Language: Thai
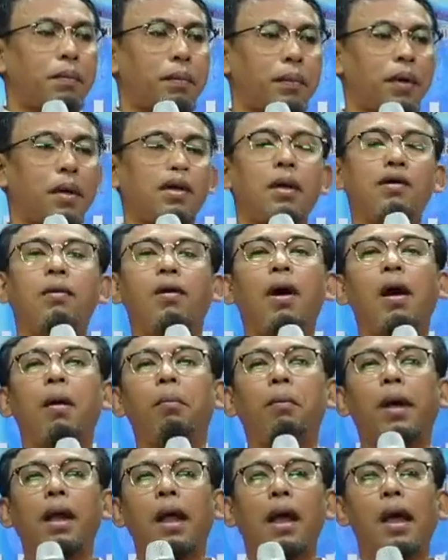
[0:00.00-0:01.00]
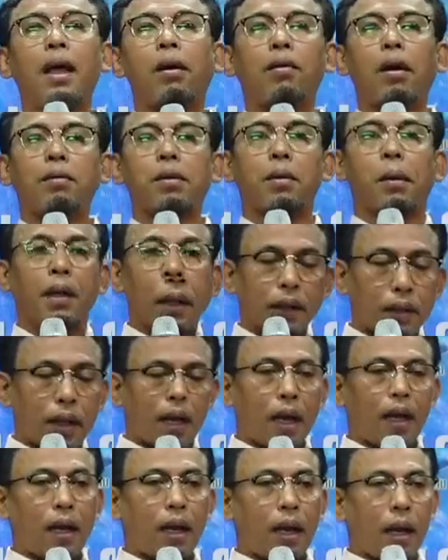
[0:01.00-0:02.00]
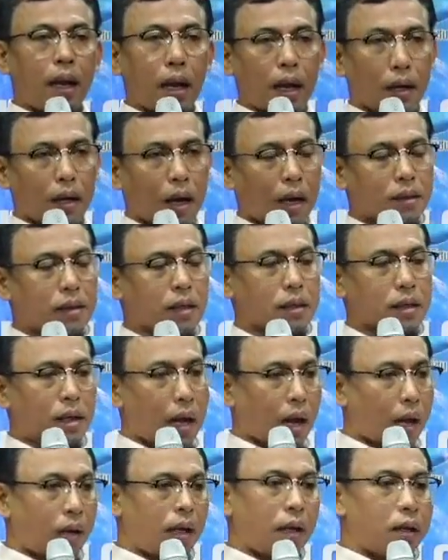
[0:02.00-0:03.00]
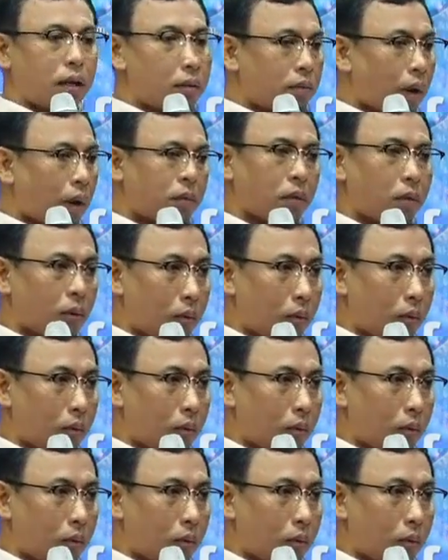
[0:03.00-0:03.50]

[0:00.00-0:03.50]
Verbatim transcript: หรือว่าไม่ได้ให้ความสำคัญแต่ในหลักการศาสนาเนี่ยถือว่าบุคค